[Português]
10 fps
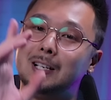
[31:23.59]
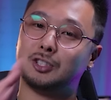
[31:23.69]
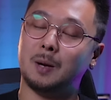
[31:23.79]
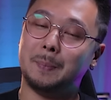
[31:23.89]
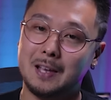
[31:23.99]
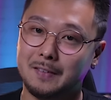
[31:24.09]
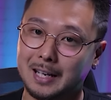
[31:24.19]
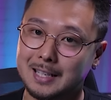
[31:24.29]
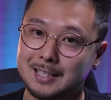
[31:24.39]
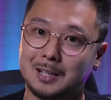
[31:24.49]
só para
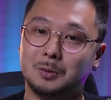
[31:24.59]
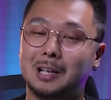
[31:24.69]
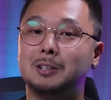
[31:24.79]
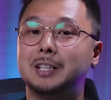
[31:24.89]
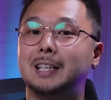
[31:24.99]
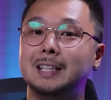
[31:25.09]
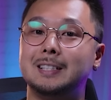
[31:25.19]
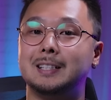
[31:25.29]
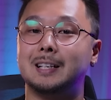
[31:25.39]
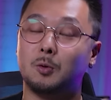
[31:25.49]
referência, o Dell
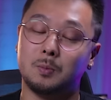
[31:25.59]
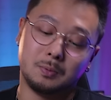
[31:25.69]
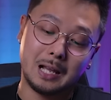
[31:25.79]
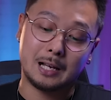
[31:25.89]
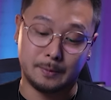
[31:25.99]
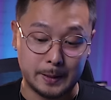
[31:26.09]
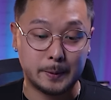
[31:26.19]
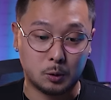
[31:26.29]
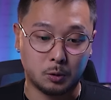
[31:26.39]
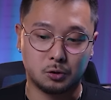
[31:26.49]
G15 nas
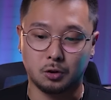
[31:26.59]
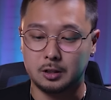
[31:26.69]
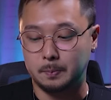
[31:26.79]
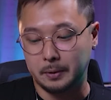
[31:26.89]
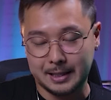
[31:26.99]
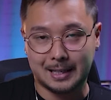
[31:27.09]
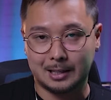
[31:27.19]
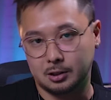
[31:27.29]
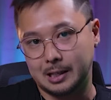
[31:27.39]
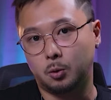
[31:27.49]
mesmas condições, porque esse cara
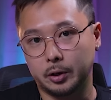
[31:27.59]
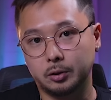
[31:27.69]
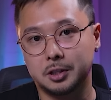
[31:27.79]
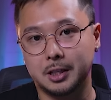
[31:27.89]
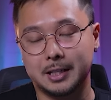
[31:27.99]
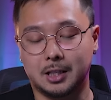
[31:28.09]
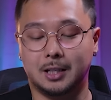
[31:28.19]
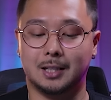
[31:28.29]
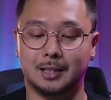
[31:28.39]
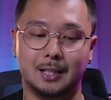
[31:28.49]
só tá com 8 GB de
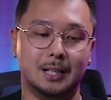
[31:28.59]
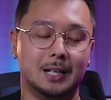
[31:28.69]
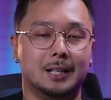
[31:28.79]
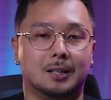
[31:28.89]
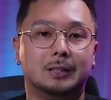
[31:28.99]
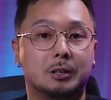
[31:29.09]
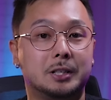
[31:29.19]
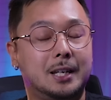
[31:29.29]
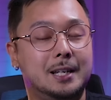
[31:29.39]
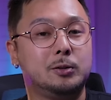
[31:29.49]
RAM, né? Então Dell
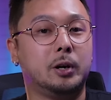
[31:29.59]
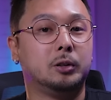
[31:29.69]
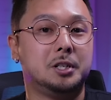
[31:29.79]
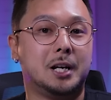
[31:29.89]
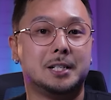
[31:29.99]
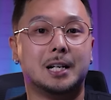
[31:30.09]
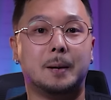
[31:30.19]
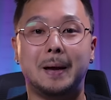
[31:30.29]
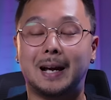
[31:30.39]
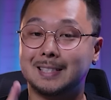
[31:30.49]
G15 com 8 GB de RAM
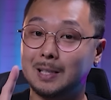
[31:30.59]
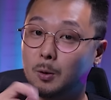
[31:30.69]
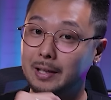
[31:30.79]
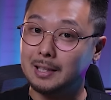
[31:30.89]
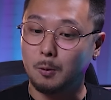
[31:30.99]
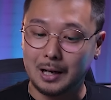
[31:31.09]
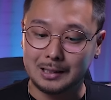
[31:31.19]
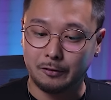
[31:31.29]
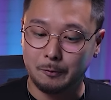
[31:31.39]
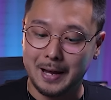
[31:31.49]
pega 54
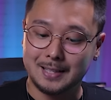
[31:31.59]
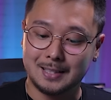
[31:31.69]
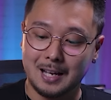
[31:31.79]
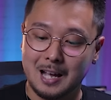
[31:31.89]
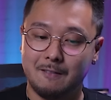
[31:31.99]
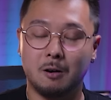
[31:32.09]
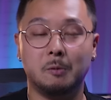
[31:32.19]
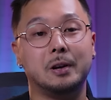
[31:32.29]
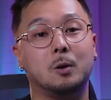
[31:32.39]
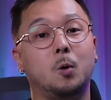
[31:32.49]
FPS, vamos
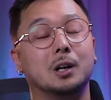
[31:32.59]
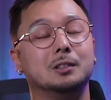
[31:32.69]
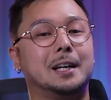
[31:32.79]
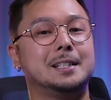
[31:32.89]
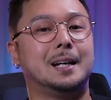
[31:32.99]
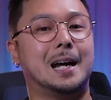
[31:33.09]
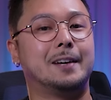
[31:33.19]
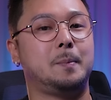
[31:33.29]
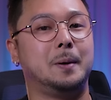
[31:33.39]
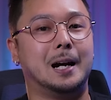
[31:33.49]
ver quanto que esse cara
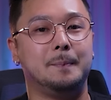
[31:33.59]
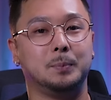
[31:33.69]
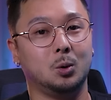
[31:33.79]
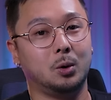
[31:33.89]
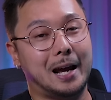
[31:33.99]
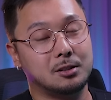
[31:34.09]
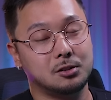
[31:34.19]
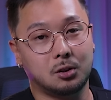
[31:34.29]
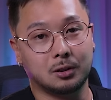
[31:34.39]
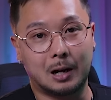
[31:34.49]
vai pegar no Horizon
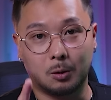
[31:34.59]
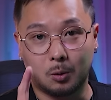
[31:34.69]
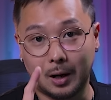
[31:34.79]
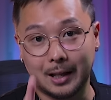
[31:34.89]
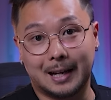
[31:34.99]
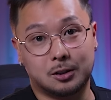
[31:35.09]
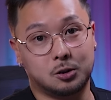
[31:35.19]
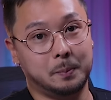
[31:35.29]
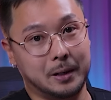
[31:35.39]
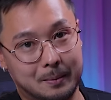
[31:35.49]
Zero Dawn qualidade
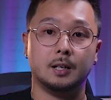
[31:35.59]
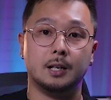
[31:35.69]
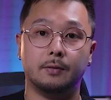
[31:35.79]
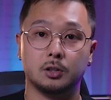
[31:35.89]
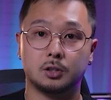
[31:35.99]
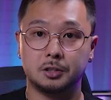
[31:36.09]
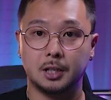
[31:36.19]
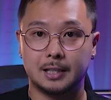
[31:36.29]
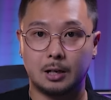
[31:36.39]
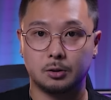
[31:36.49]
suprema. Eu vou só
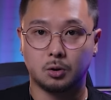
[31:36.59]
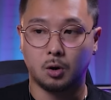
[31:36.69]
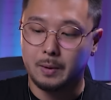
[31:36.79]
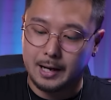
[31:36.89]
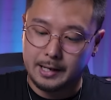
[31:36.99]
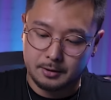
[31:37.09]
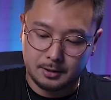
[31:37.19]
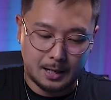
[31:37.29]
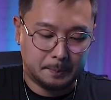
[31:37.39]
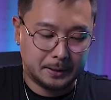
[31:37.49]
utilizar os cogumelinhos,
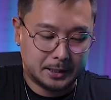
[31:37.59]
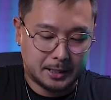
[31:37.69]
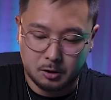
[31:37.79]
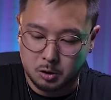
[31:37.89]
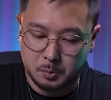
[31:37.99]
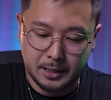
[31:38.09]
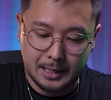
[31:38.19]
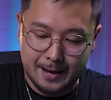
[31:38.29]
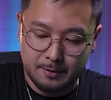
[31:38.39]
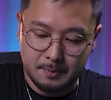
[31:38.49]
tá? Para deixar esse notebook
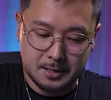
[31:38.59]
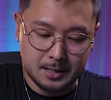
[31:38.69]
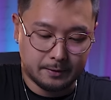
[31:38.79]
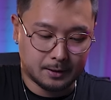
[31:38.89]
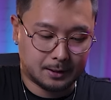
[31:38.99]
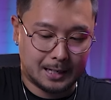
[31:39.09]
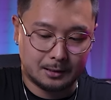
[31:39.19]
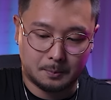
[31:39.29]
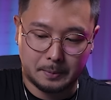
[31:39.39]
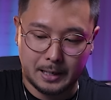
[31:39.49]
levemente
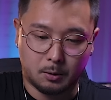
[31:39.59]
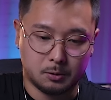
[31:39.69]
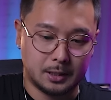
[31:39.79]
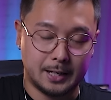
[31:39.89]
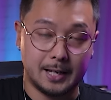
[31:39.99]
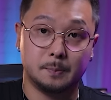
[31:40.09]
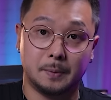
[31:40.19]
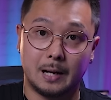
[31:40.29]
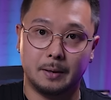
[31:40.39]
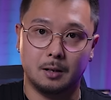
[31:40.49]
levantado, para ele conseguir
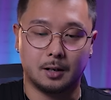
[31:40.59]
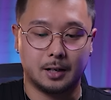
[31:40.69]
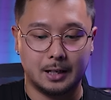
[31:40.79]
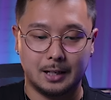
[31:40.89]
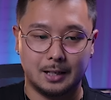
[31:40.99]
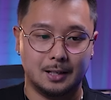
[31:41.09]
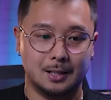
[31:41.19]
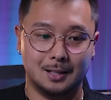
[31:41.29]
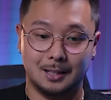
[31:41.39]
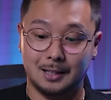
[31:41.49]
respirar melhor
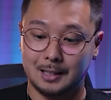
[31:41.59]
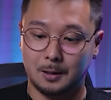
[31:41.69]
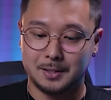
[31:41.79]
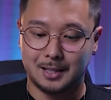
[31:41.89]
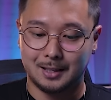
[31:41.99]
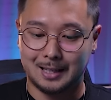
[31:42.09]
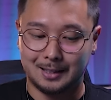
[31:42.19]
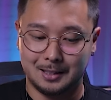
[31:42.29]
e não esquentar